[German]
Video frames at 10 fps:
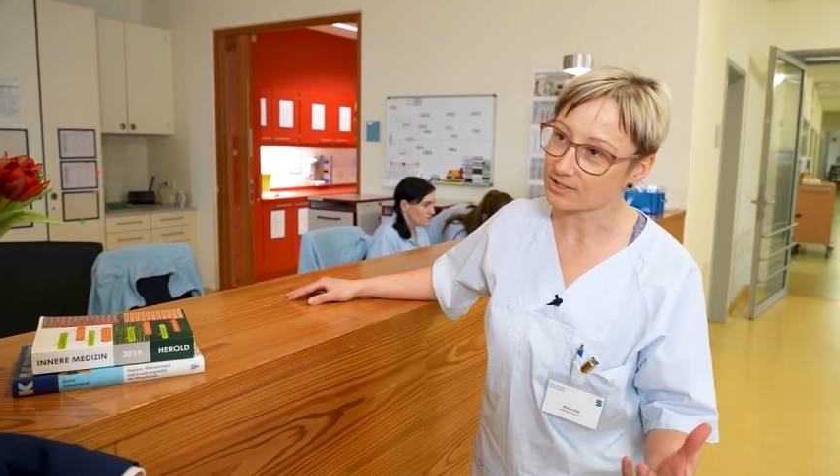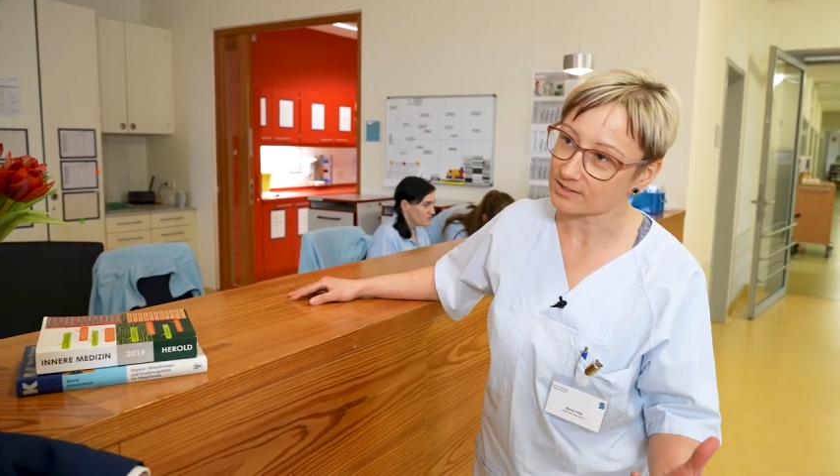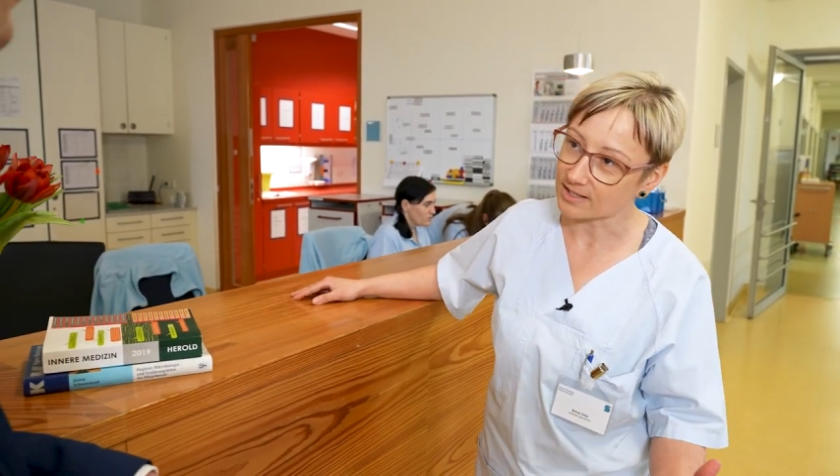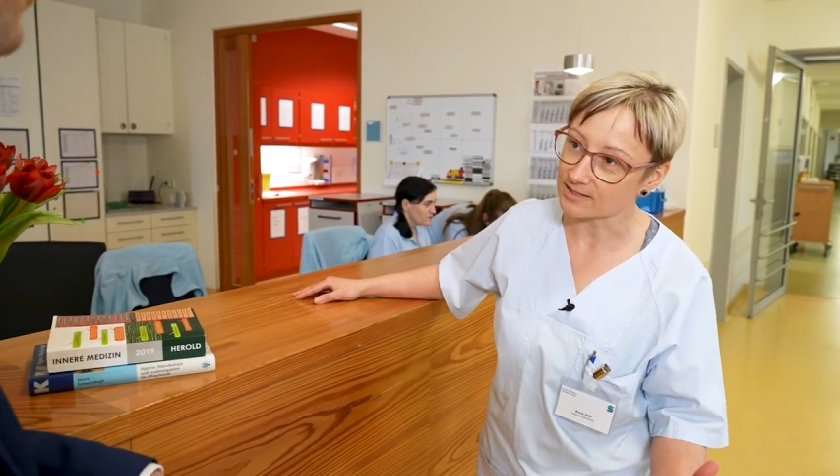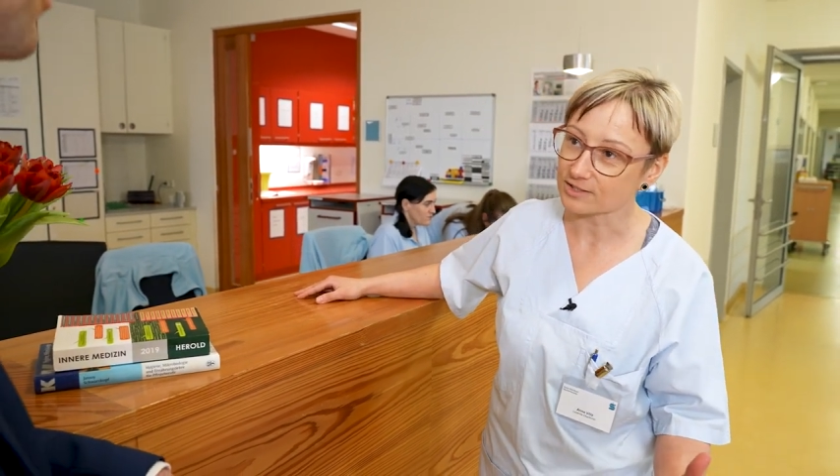
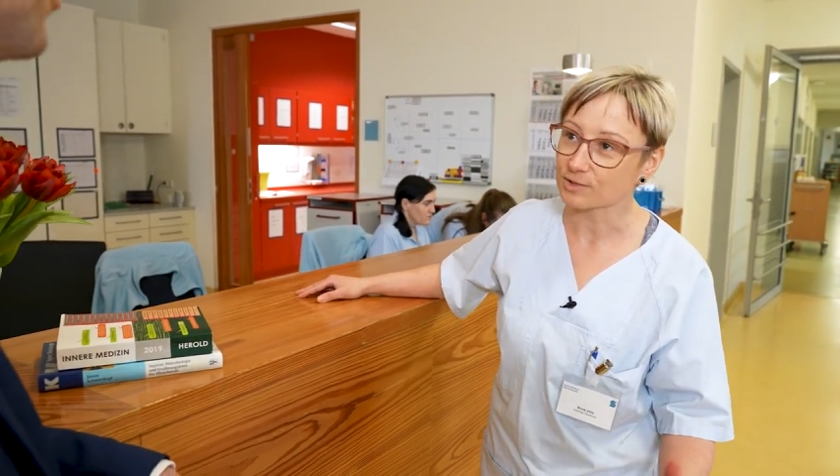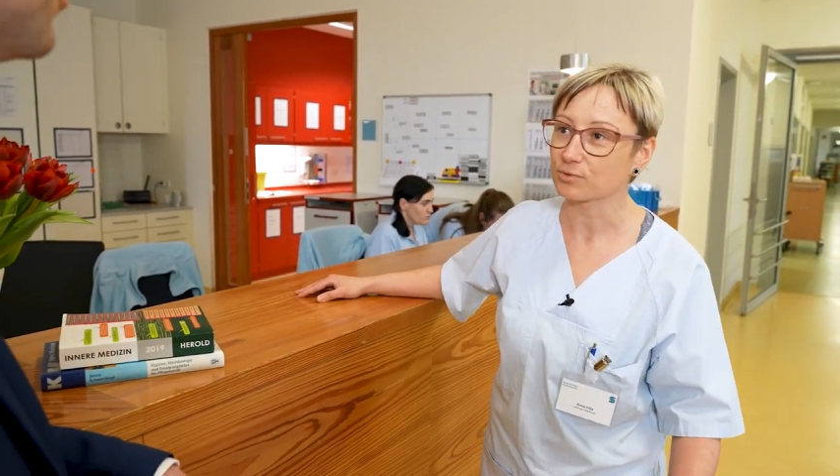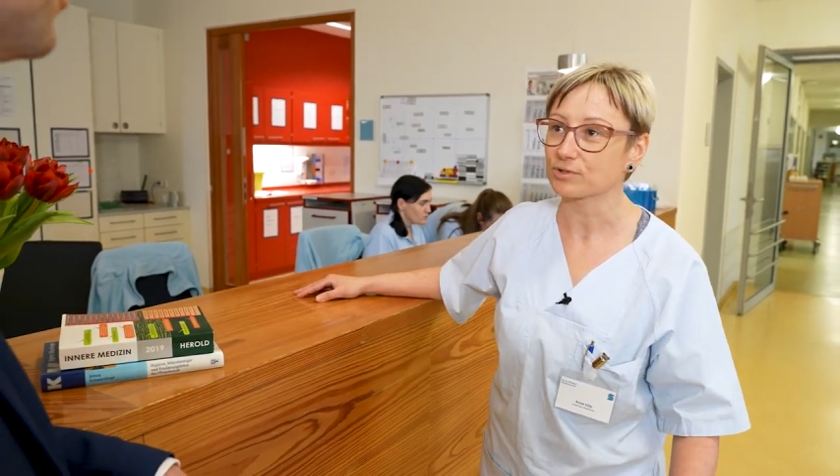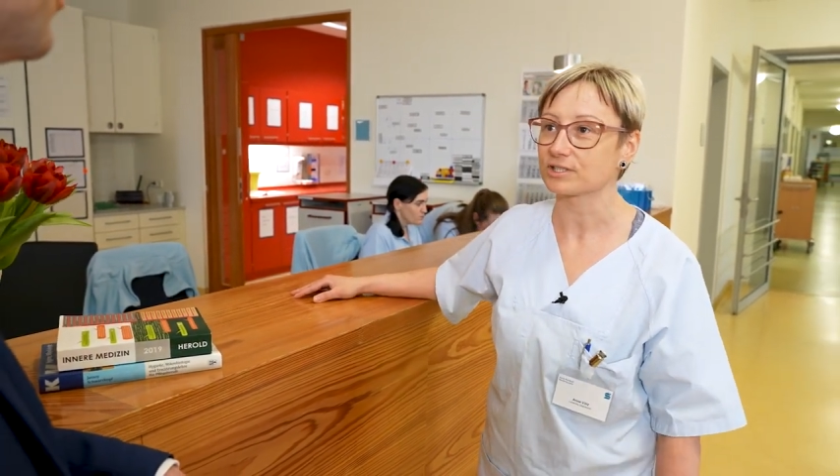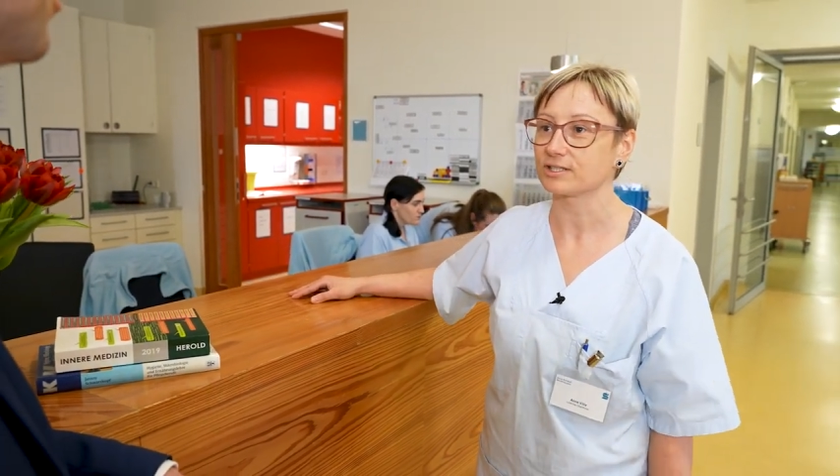30
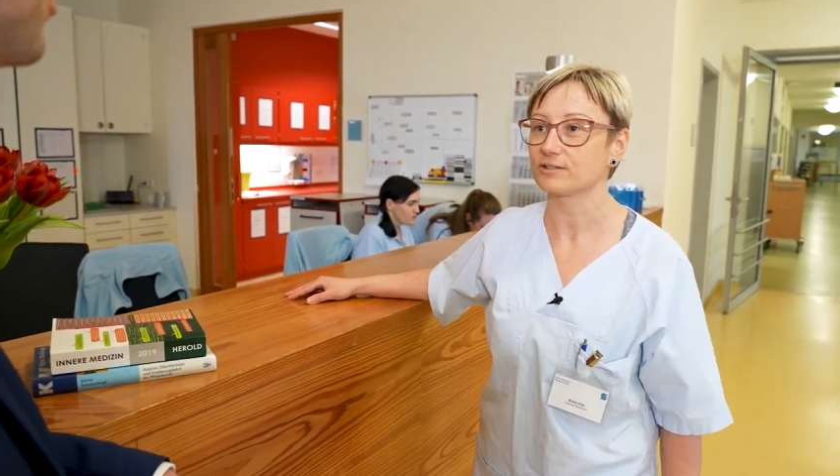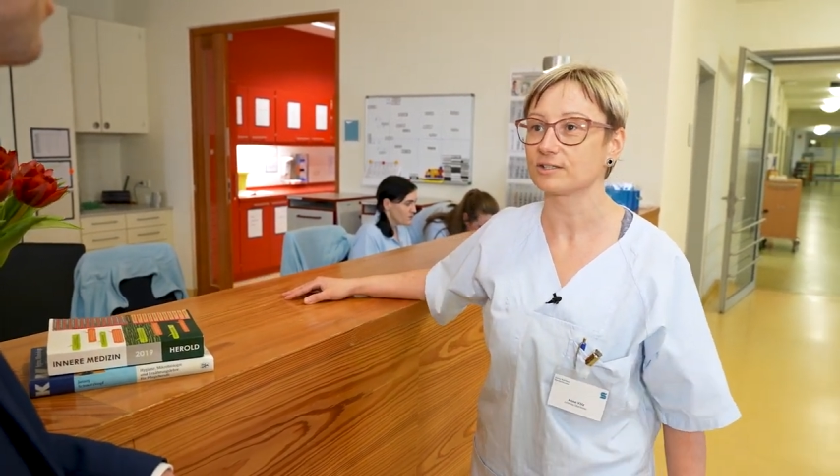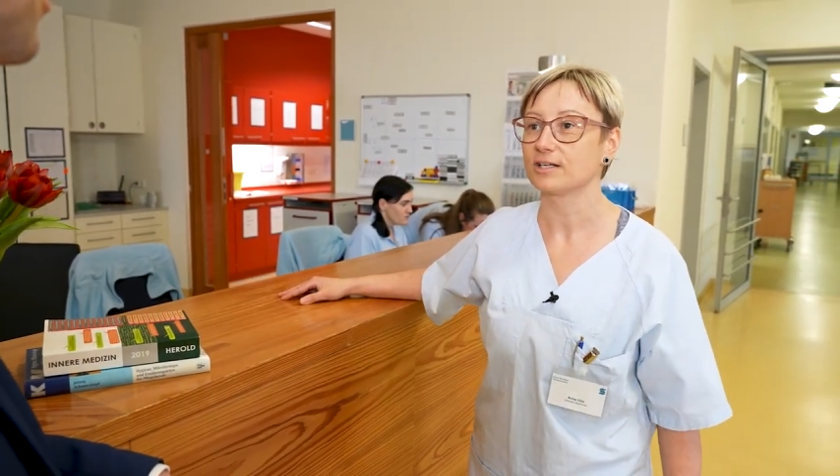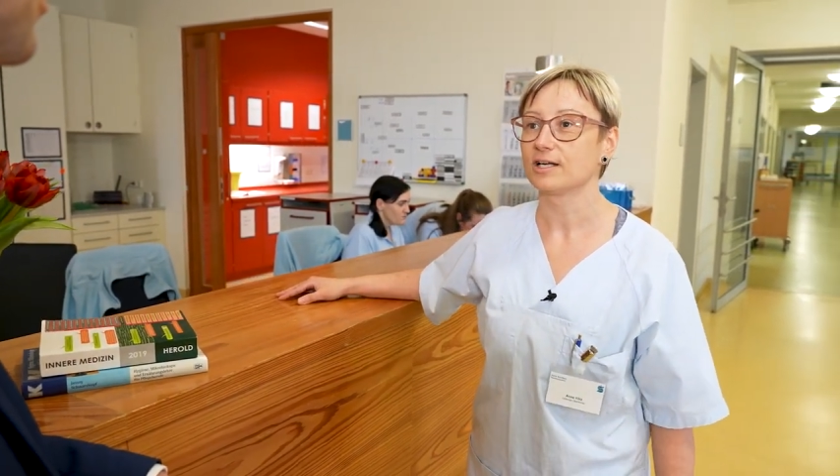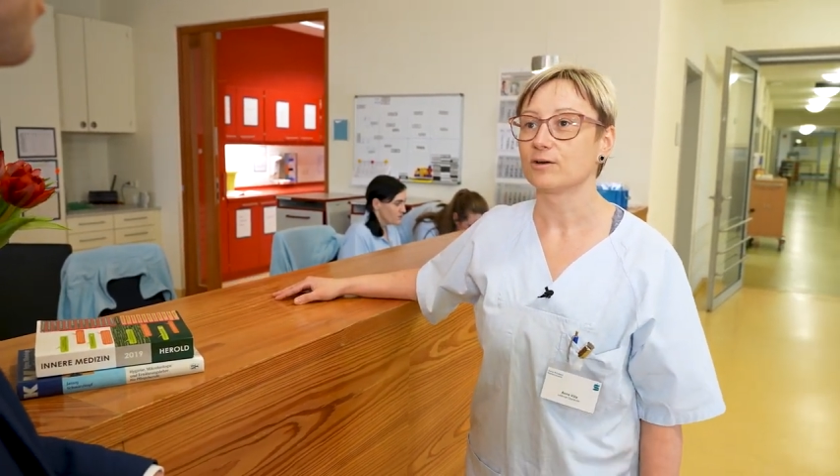Prozent
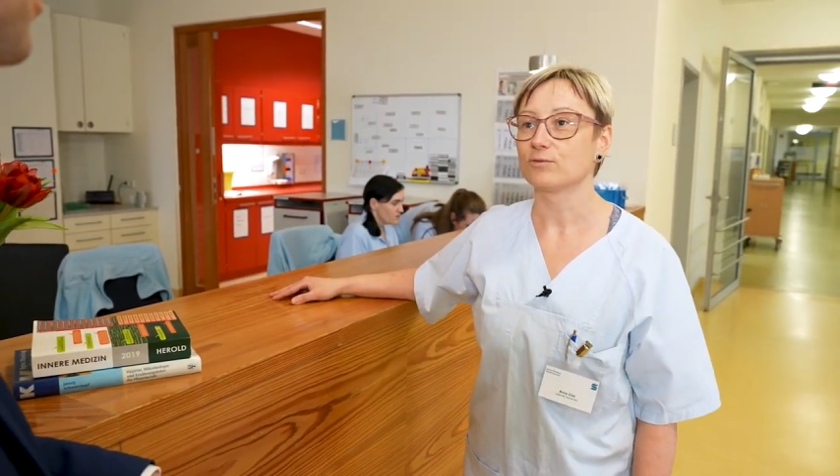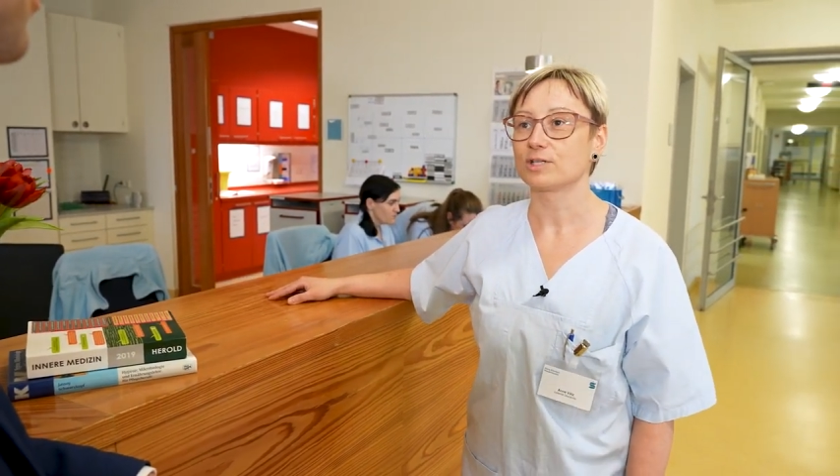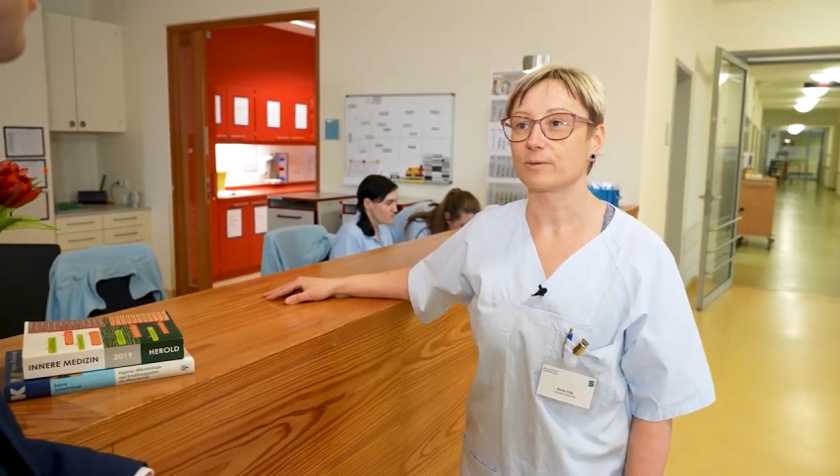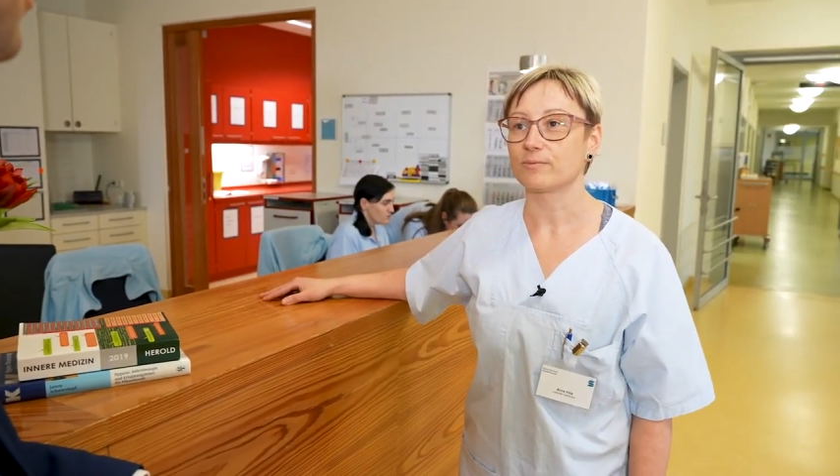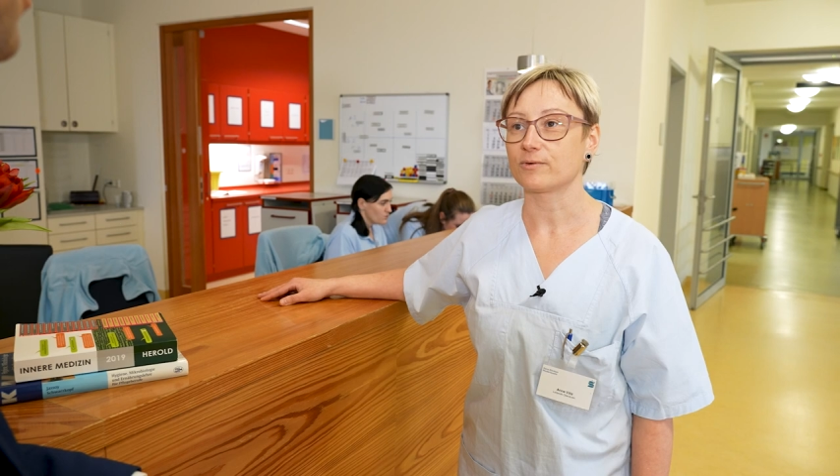wo der